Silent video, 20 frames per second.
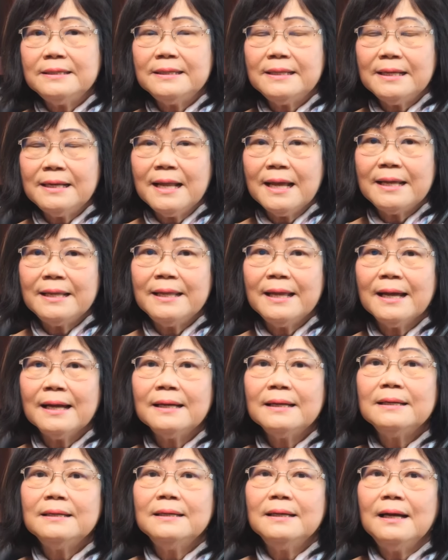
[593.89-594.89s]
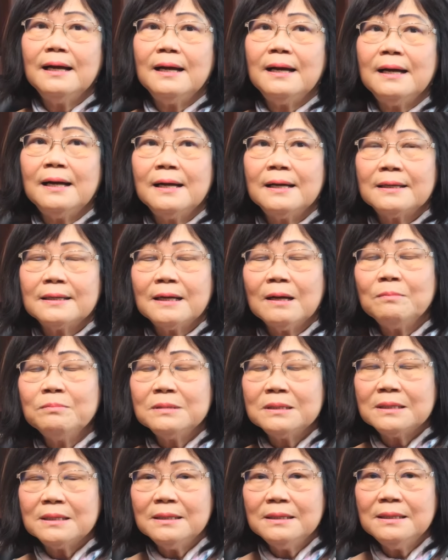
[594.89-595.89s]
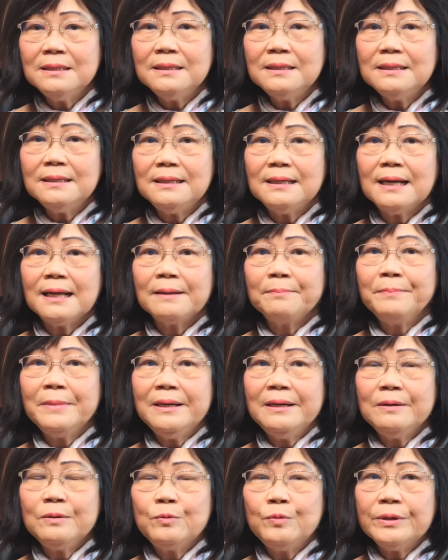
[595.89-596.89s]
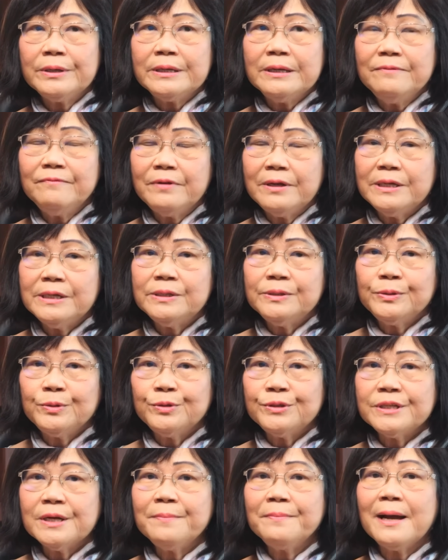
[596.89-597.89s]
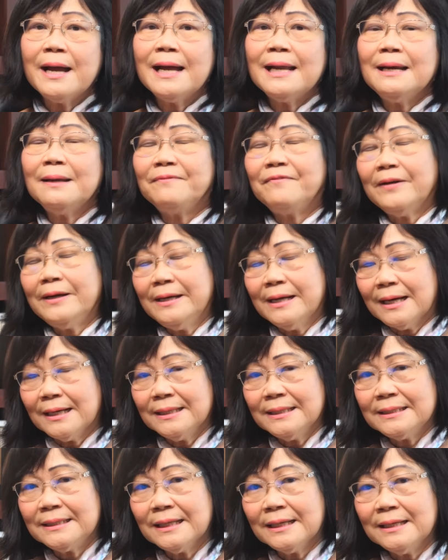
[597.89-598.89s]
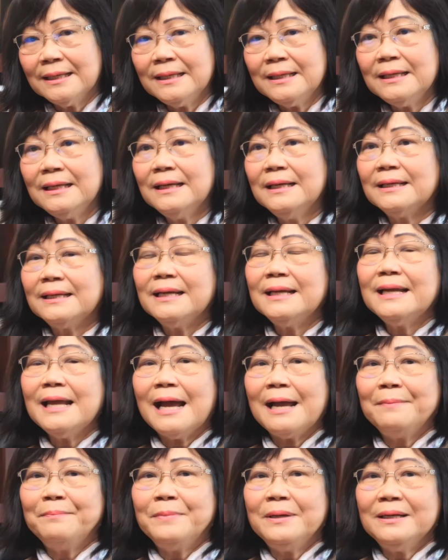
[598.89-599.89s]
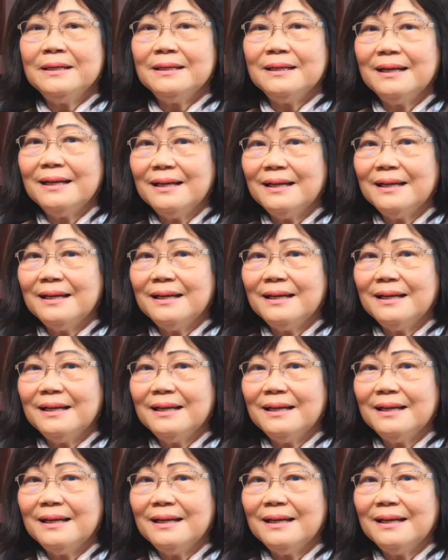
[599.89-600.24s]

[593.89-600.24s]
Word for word: như thế này nha, à, không cứ là mình quyết định về hưu tuổi 62 là phải đợi tới cái ngày mình